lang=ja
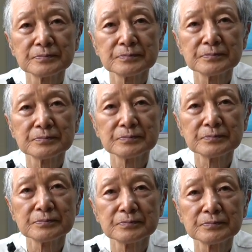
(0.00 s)
リンゴ
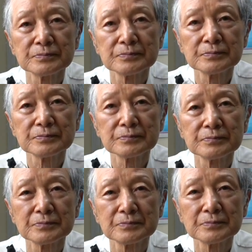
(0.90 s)
の食べ方
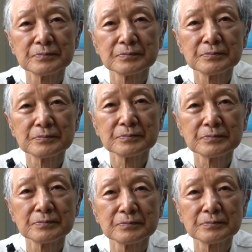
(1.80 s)
というのはあり
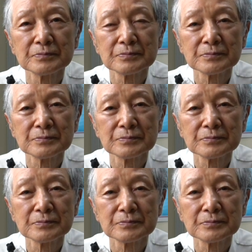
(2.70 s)
ますか？